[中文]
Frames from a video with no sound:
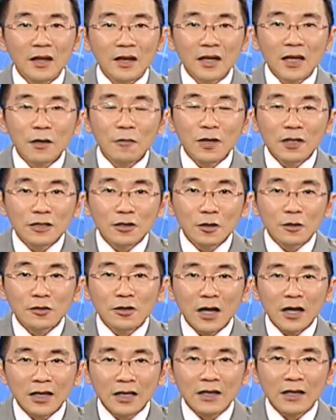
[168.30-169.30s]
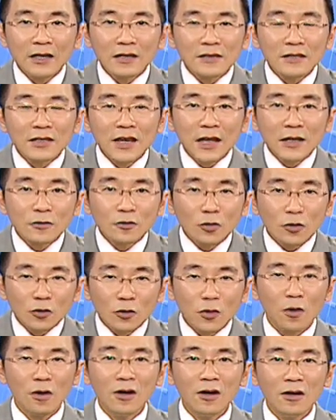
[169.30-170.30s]
因为就算你是在做
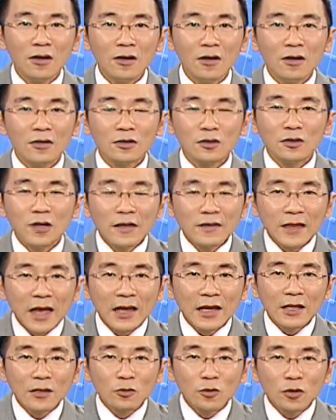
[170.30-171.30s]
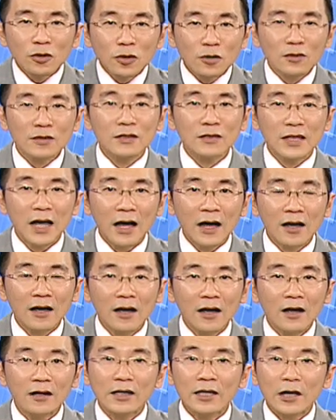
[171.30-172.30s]
多，就算在一个多头市场，
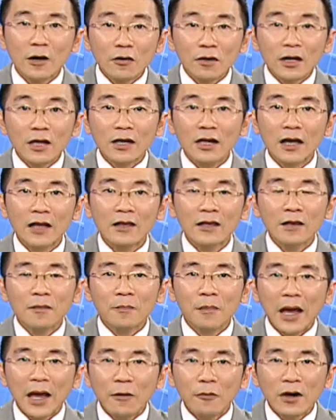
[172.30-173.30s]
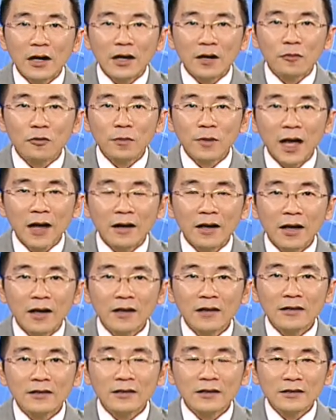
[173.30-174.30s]
你有可能买完的股票
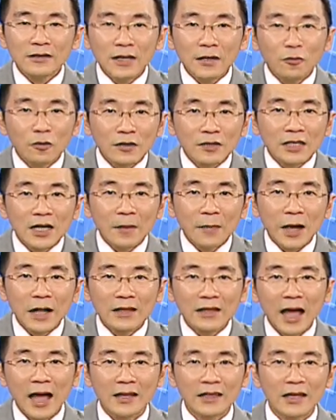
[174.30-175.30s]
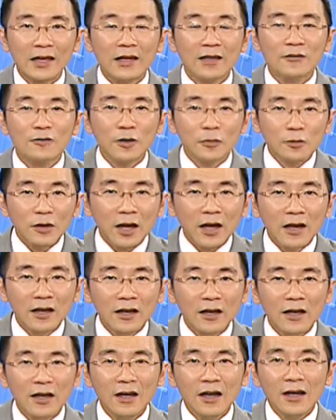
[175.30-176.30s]
呢，结果这个盘大跌，对不对？
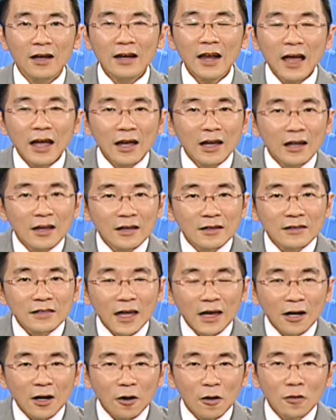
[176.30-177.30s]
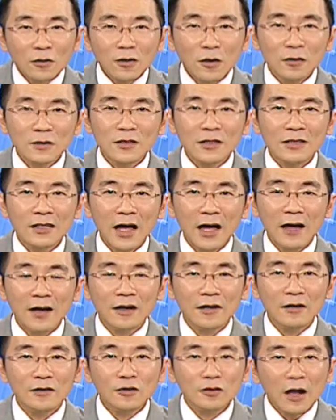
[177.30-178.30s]
那在空头市场，
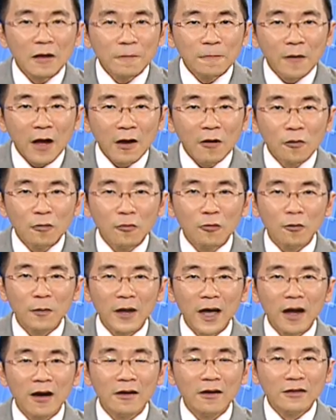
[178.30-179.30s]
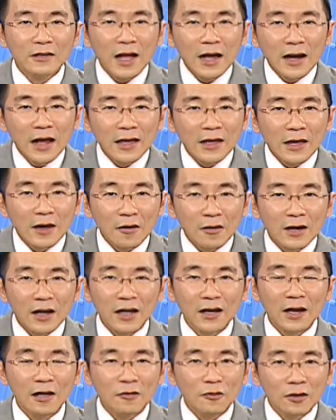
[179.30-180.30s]
就算放空股票，当然也有
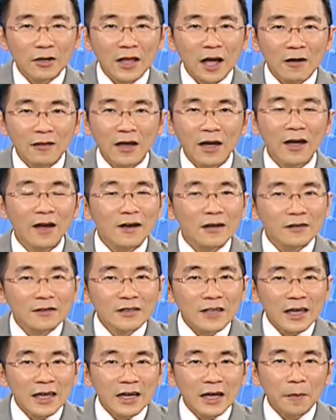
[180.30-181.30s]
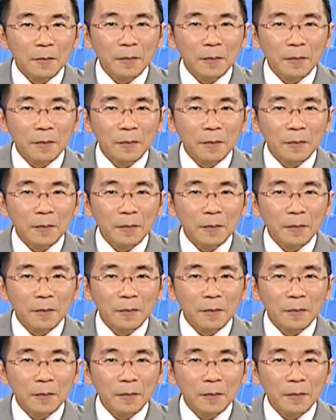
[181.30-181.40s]
可能遇到呢，这一个